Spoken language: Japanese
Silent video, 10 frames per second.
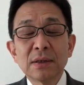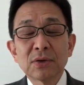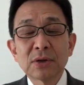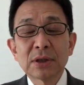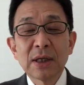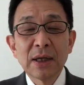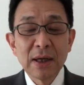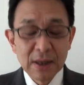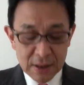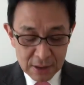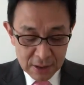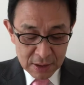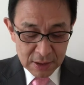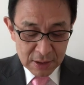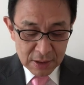そして
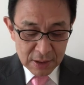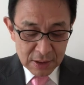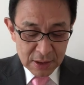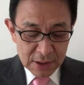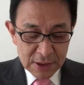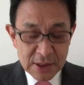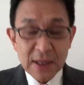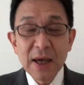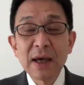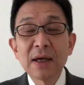先生